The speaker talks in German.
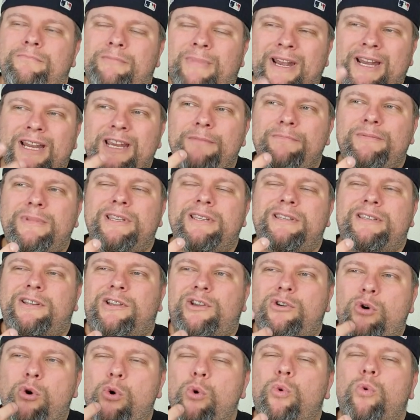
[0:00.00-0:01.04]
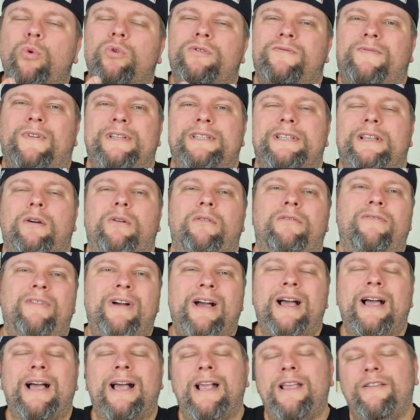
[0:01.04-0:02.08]
man nimmt das Kokoswasser auch
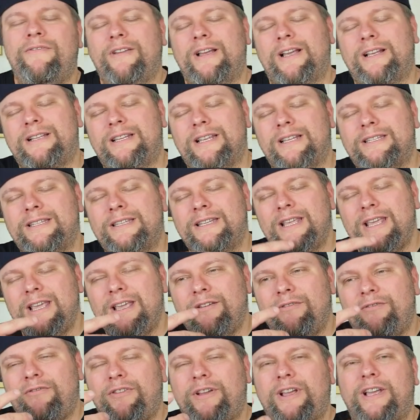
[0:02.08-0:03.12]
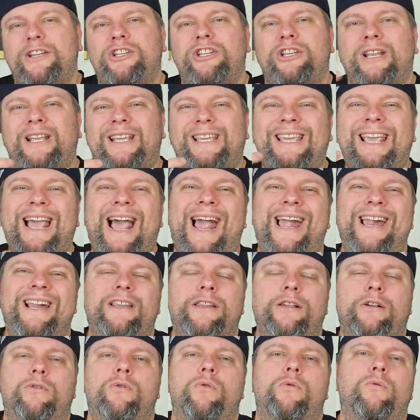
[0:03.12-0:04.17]
wahr, einfach das frische,
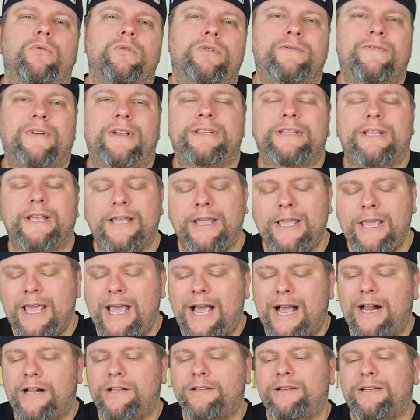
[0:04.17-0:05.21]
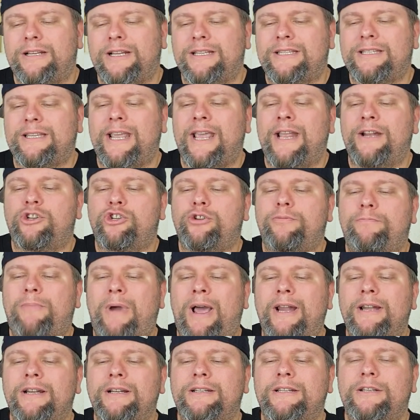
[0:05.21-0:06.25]
kalte Kokoswasser. Also das
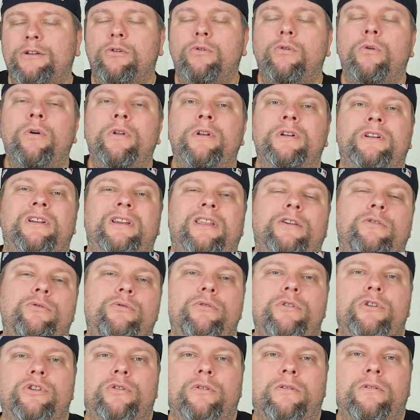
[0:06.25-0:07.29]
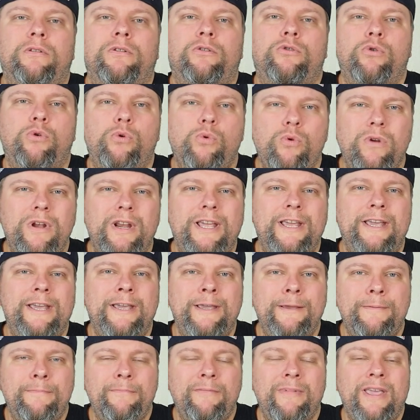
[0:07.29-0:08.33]
entspannt und kühlt schon cool
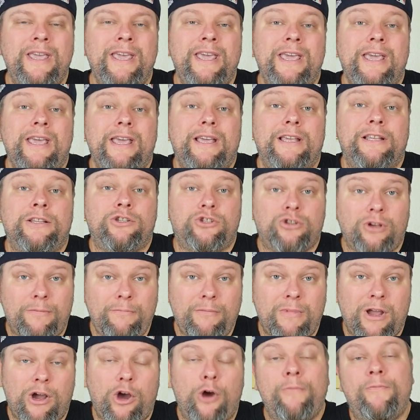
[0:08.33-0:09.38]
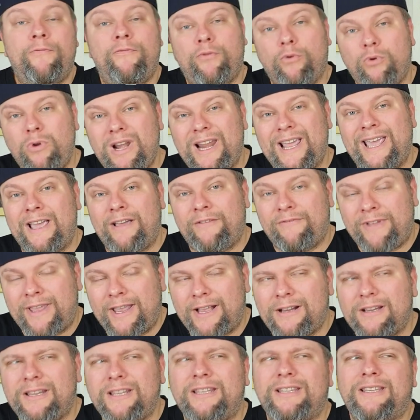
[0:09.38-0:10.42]
im Sommer, obwohl er
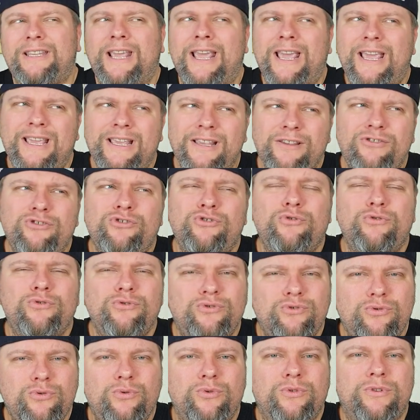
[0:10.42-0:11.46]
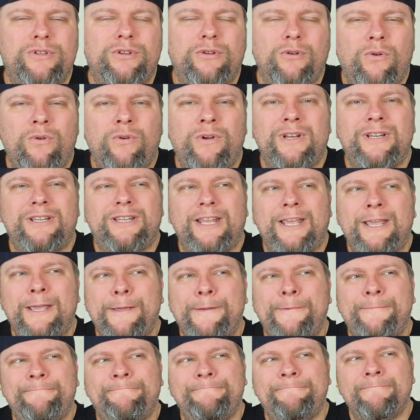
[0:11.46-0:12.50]
wirklich, er ist schon süß und
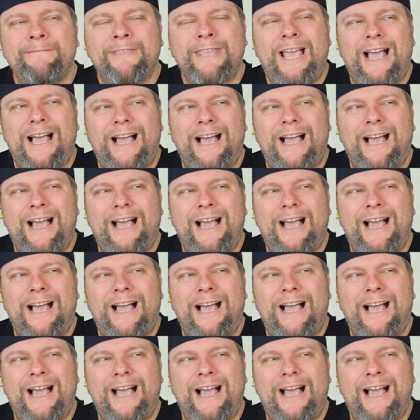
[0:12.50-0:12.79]
ähm,